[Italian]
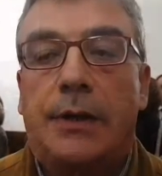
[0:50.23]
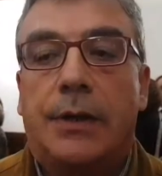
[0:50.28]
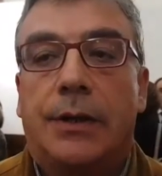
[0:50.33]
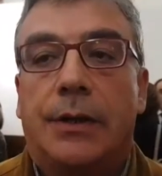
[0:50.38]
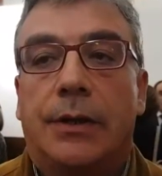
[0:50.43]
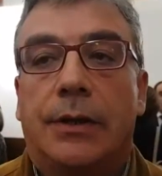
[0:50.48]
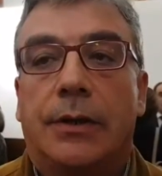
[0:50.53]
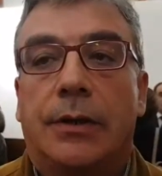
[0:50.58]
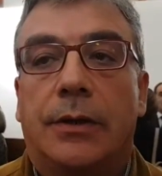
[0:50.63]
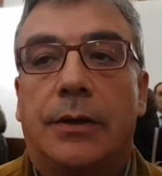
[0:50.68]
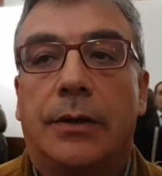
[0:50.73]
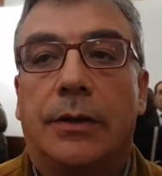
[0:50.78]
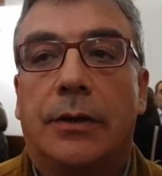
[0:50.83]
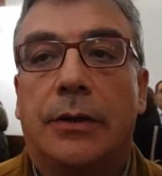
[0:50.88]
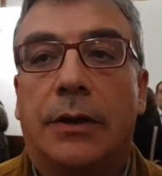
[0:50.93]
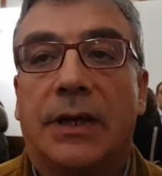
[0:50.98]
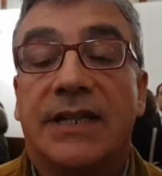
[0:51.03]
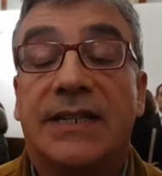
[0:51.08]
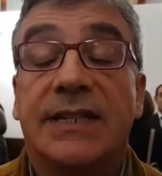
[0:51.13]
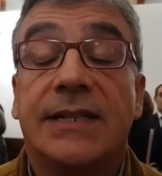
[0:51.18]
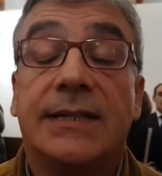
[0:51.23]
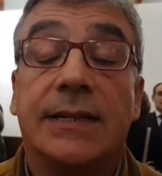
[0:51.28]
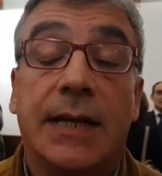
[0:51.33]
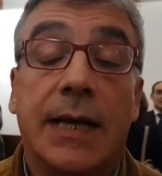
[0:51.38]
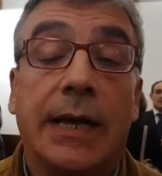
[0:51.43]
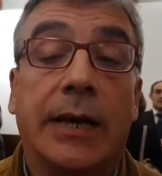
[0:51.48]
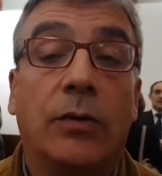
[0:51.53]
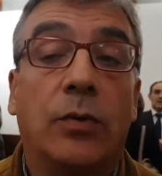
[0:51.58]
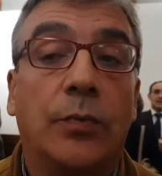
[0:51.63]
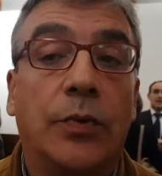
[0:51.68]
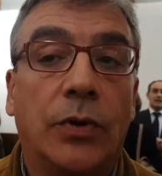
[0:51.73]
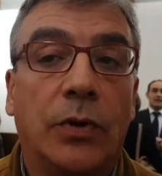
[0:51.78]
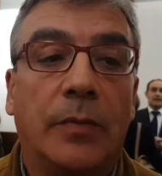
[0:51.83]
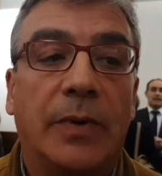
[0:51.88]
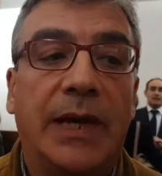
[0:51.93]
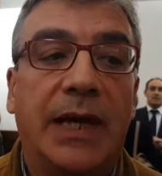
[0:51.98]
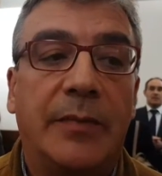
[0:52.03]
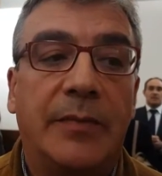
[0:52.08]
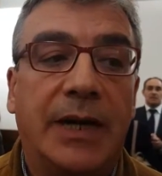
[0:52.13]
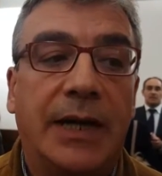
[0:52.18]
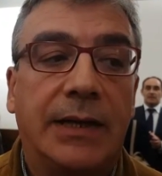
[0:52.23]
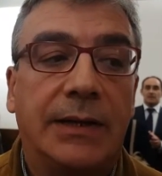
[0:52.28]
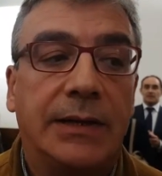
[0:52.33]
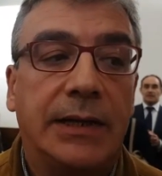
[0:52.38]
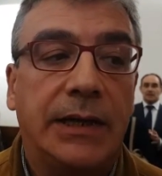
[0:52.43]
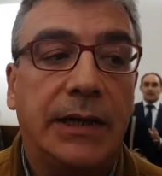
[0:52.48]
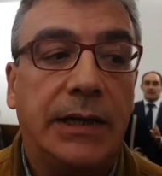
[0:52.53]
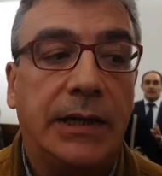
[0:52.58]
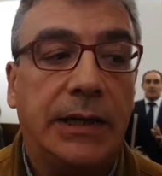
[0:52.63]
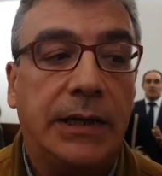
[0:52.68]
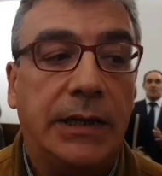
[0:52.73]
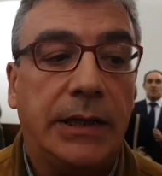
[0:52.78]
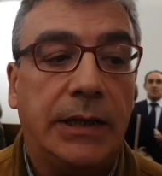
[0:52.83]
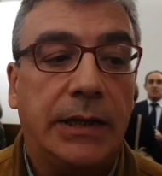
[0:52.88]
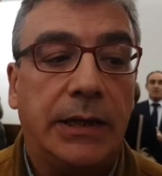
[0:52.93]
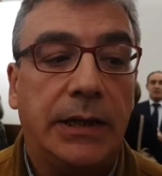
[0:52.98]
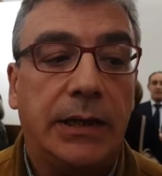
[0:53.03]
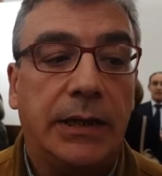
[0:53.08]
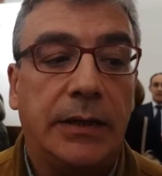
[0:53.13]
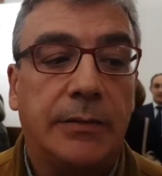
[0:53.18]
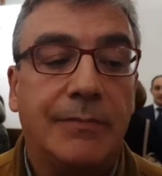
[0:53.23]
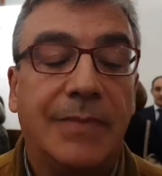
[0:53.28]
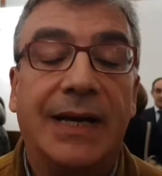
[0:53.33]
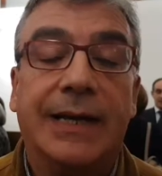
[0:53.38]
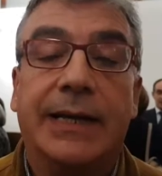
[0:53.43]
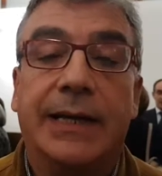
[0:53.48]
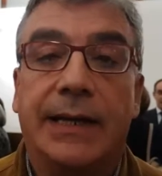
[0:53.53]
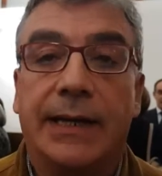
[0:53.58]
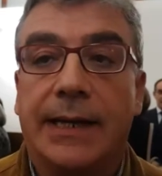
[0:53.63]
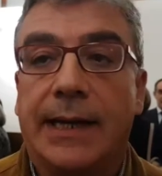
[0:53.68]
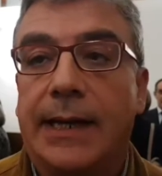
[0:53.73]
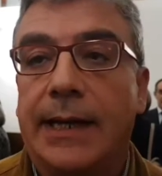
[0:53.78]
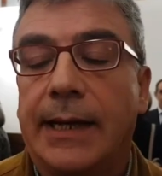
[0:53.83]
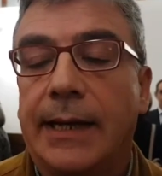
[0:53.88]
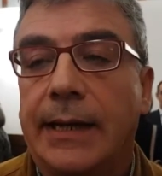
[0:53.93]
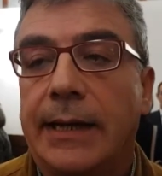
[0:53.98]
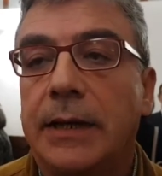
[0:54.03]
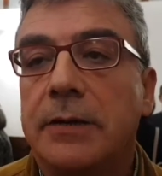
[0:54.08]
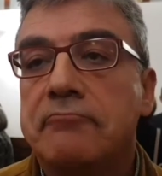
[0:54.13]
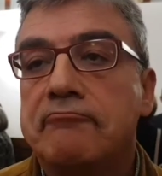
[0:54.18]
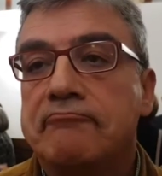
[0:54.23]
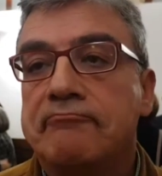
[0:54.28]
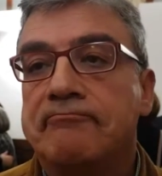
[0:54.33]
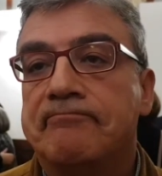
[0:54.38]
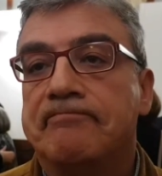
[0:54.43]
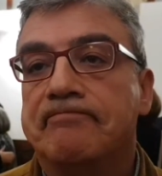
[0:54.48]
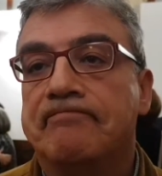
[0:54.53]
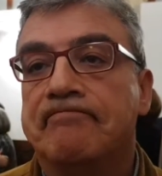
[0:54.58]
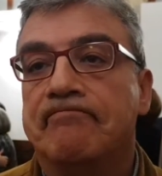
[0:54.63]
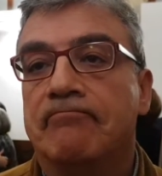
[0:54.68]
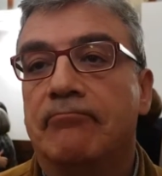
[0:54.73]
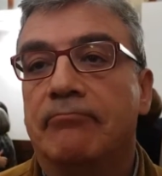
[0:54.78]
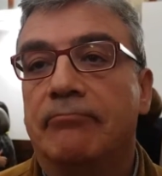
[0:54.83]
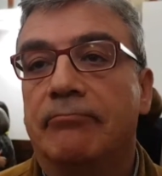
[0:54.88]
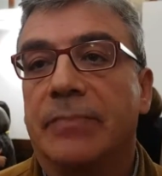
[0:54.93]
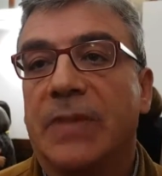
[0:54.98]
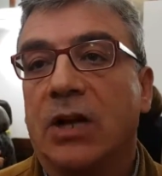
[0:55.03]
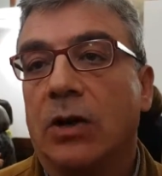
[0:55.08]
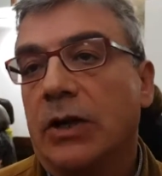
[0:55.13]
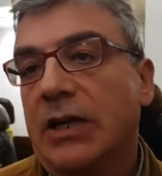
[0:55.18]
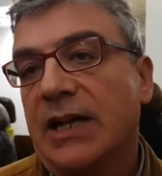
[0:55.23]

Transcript: Eh, esiste anche un problema di macchinari mh, mm,